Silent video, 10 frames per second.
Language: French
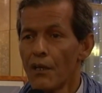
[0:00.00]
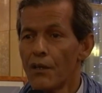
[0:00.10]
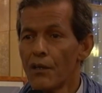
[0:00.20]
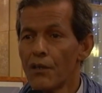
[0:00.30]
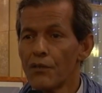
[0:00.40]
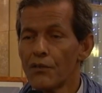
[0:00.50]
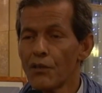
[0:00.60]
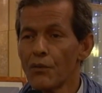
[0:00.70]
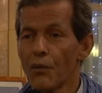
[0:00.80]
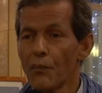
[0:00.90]
Euh, je
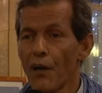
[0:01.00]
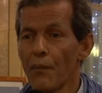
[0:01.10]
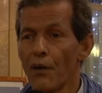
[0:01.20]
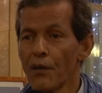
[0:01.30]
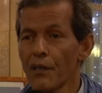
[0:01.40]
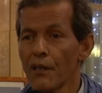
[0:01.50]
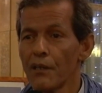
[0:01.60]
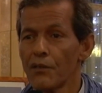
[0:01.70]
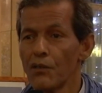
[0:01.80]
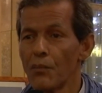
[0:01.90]
ne peux pas manquer
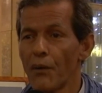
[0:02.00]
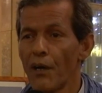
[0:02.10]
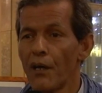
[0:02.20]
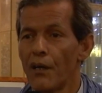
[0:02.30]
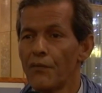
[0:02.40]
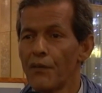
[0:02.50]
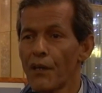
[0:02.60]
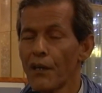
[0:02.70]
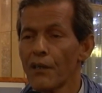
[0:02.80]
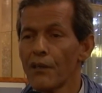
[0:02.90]
de ne pas faire
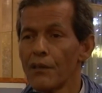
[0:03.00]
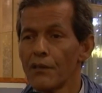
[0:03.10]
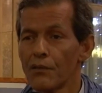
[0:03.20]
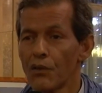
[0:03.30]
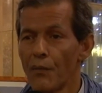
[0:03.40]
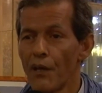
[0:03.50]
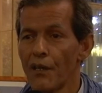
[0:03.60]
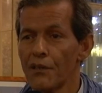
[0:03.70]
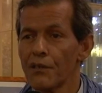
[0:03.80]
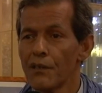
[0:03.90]
un grand
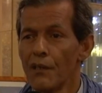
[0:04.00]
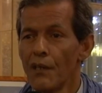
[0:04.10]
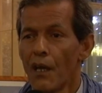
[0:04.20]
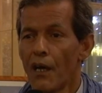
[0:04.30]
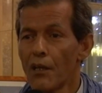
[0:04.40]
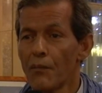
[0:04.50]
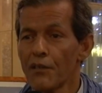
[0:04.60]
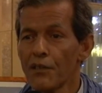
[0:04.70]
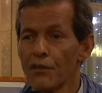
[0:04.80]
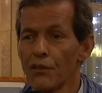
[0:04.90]
hommage à
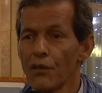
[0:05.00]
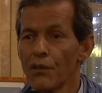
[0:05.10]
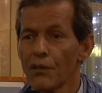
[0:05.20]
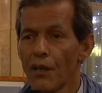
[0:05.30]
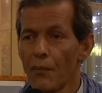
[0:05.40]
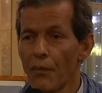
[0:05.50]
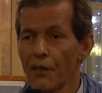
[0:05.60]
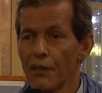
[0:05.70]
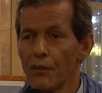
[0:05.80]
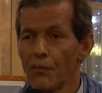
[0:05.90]
l'ambassadeur à
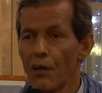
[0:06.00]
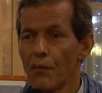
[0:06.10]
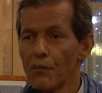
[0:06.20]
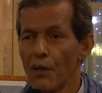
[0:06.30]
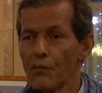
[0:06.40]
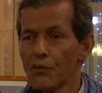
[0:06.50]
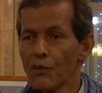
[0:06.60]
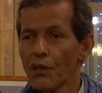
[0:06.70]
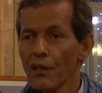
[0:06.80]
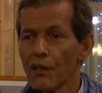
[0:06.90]
Paris, Mohamed
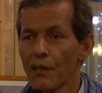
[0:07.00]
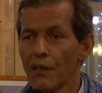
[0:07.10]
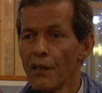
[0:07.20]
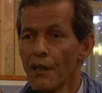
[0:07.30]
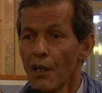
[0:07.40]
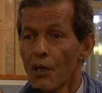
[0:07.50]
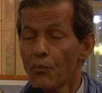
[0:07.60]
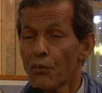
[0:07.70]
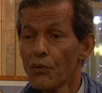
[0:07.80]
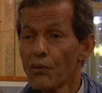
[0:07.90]
Mahmoud Khalid,
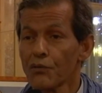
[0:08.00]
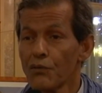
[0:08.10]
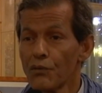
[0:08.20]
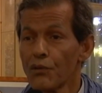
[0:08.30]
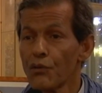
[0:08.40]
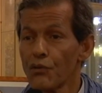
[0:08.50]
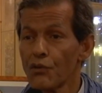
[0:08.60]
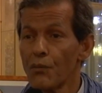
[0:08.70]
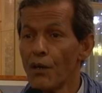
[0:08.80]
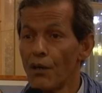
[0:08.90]
pour son
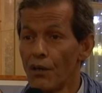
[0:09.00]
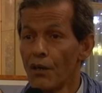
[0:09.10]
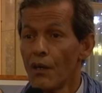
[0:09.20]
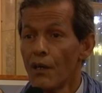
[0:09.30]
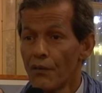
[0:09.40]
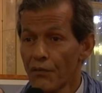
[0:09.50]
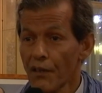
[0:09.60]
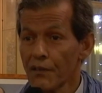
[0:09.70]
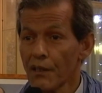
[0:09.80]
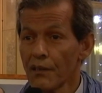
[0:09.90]
truchement
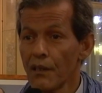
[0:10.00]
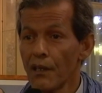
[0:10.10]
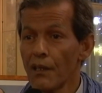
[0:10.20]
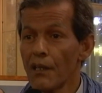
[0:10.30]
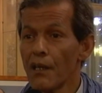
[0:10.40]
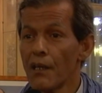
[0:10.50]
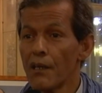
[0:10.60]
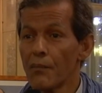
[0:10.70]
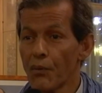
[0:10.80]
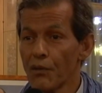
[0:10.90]
fraternel
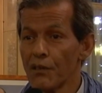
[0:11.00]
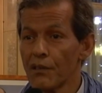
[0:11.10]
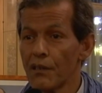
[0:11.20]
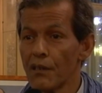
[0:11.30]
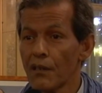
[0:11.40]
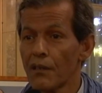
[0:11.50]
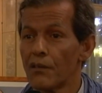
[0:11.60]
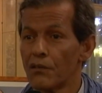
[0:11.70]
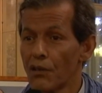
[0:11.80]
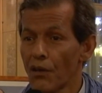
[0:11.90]
et politique
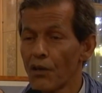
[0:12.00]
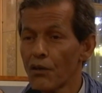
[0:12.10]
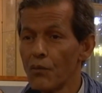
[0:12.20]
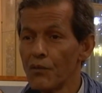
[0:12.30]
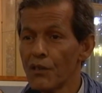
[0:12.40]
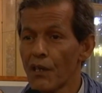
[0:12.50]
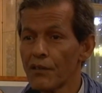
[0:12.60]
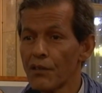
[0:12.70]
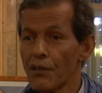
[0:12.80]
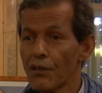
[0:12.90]
de grand
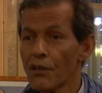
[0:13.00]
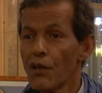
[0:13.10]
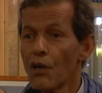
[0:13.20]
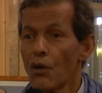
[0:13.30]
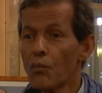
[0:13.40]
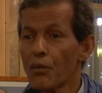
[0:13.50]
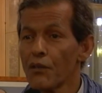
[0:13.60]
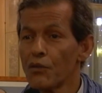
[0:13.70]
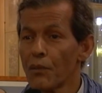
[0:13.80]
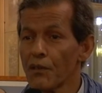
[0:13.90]
communicateur auprès
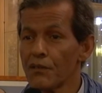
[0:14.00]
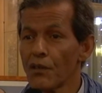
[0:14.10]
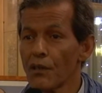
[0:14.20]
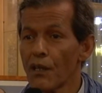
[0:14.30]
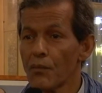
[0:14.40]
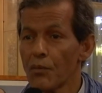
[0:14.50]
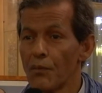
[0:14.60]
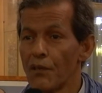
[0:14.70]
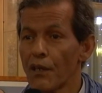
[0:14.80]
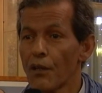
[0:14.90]
du président de la
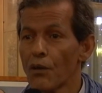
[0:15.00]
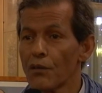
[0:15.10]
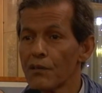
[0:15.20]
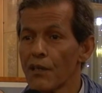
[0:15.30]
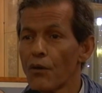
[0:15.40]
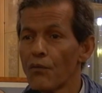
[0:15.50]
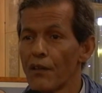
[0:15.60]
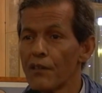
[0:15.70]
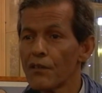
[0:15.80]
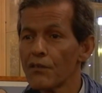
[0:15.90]
République lors de sa
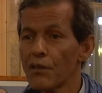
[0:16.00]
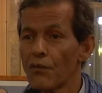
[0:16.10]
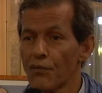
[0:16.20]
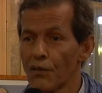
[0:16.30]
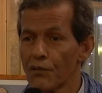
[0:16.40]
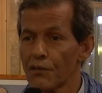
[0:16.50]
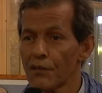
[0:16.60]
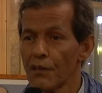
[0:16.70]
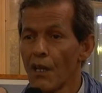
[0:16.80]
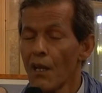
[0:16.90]
convalescence en
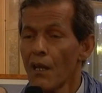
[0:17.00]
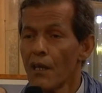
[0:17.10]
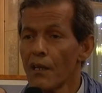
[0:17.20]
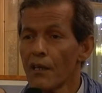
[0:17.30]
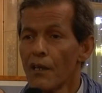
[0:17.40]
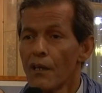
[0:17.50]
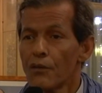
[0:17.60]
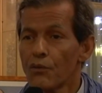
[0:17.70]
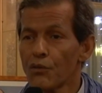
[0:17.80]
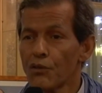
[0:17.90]
France. Et
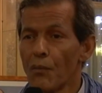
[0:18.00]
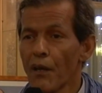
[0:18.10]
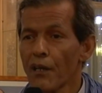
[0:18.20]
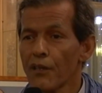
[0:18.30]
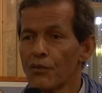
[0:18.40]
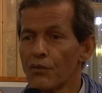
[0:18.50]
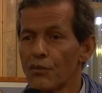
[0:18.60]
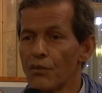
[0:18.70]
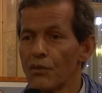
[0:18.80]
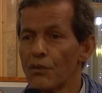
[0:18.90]
toute ma
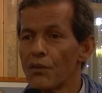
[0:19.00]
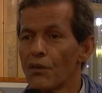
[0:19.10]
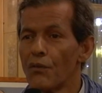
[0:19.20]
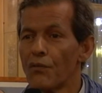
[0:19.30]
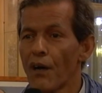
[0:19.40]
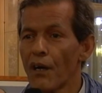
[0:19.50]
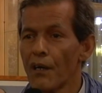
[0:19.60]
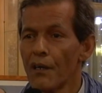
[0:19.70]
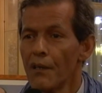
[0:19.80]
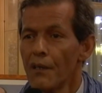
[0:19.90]
gratitude va
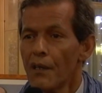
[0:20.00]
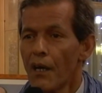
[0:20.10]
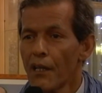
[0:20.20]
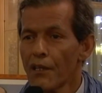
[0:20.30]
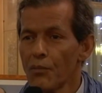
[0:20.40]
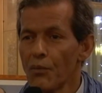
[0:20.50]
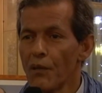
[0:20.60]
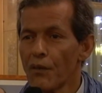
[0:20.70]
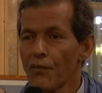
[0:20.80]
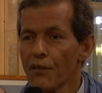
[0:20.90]
à la
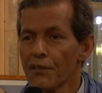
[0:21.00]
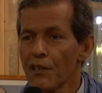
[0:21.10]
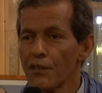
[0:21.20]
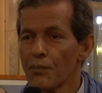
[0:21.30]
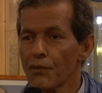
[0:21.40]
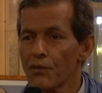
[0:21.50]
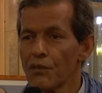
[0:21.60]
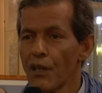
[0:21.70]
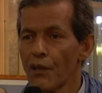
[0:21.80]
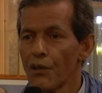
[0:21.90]
République française pour son
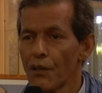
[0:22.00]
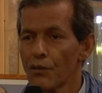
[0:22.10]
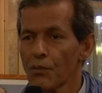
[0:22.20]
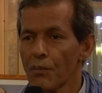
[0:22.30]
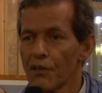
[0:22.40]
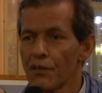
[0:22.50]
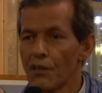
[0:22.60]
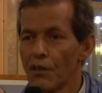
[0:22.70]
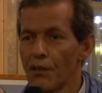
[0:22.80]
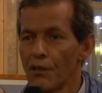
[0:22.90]
accueil à notre
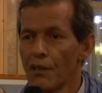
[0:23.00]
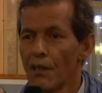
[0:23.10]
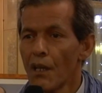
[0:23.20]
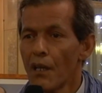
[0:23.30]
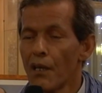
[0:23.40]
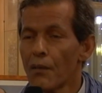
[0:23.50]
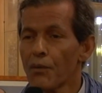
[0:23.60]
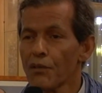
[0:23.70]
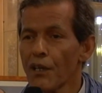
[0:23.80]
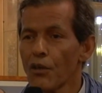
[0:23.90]
président et
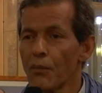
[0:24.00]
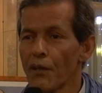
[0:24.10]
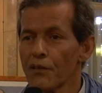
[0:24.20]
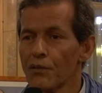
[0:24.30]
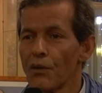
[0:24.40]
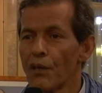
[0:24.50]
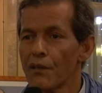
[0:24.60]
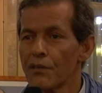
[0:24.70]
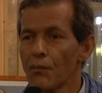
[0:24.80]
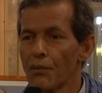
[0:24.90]
pour sa coopération
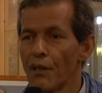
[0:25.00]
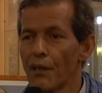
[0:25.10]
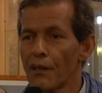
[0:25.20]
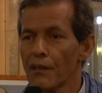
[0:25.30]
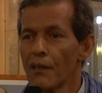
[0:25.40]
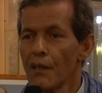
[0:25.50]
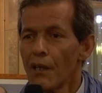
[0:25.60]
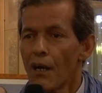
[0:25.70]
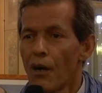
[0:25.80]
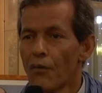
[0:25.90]
exemplaire
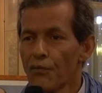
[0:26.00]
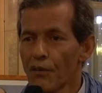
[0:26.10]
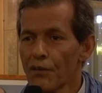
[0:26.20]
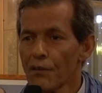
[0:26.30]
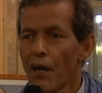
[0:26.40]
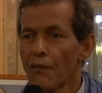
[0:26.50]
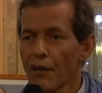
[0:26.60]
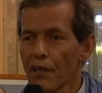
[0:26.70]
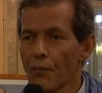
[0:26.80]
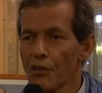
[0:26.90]
en France
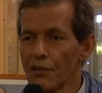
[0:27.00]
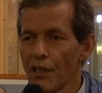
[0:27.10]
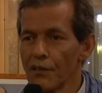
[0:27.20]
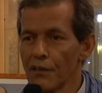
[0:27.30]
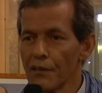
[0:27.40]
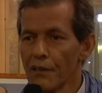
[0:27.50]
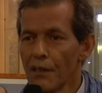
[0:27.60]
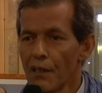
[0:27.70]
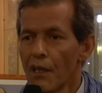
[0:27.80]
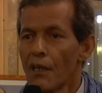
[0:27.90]
avec la Mauritanie.
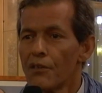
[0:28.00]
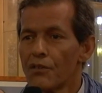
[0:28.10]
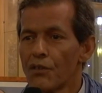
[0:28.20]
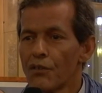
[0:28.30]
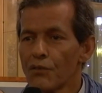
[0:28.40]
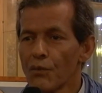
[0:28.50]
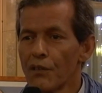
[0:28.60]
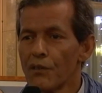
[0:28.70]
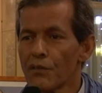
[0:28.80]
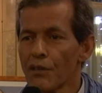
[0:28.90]
Je
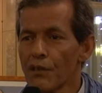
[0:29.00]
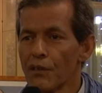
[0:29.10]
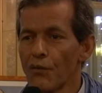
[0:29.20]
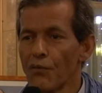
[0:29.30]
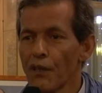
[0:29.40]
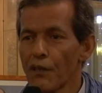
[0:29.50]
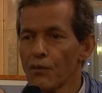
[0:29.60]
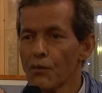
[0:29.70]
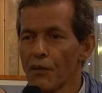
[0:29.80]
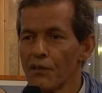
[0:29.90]
souhaite une santé de fer à
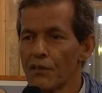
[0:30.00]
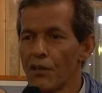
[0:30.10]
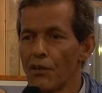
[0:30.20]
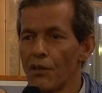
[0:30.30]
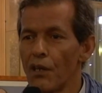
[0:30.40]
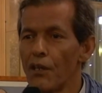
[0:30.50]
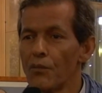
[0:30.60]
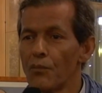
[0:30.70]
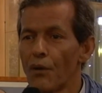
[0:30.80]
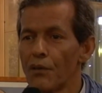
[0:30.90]
notre président et
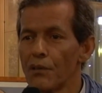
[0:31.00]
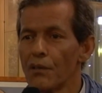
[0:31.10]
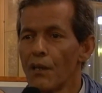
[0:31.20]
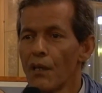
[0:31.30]
une bonne